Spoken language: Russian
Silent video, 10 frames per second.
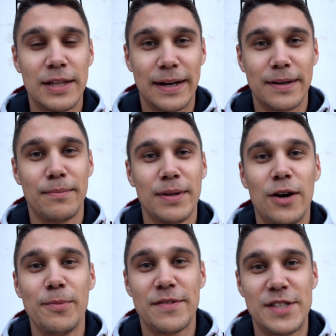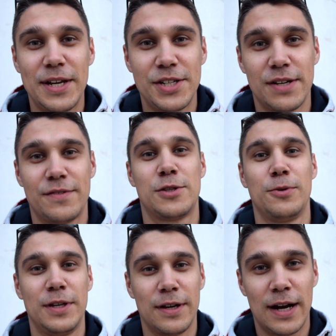Так, была у меня встреча в
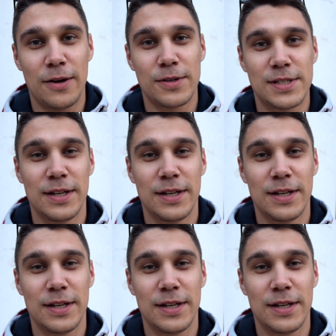студии «Ракурс».